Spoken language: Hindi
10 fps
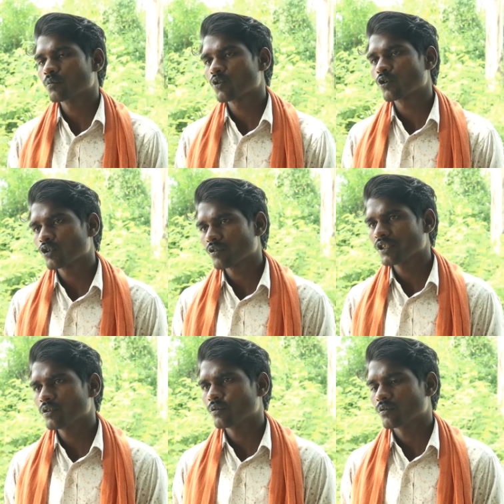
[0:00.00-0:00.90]
तुम रो क्यों
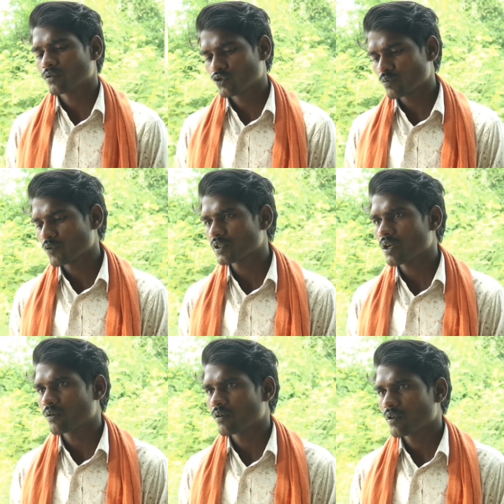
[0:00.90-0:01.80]
रही हो चुप हो
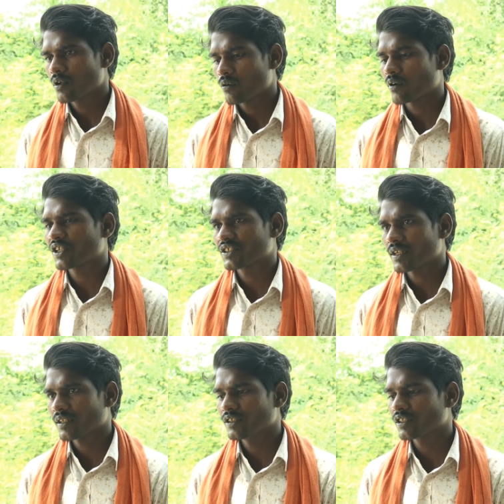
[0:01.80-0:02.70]
जाओ और इस
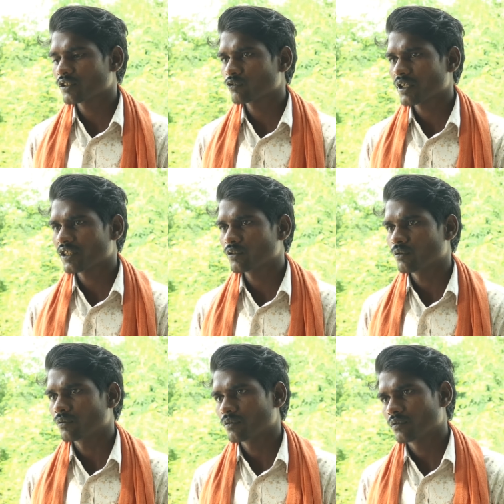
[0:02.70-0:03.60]
तरह ये क्यों कह रही
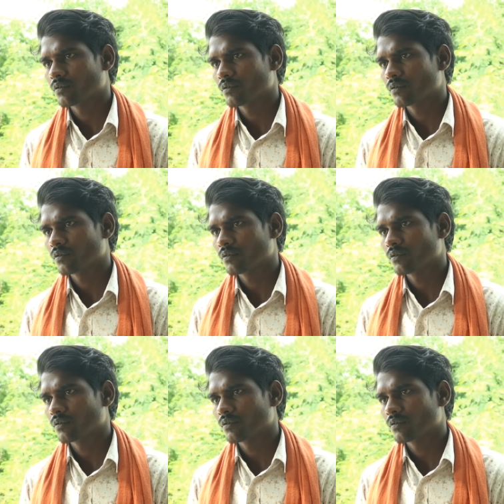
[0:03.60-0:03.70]
हो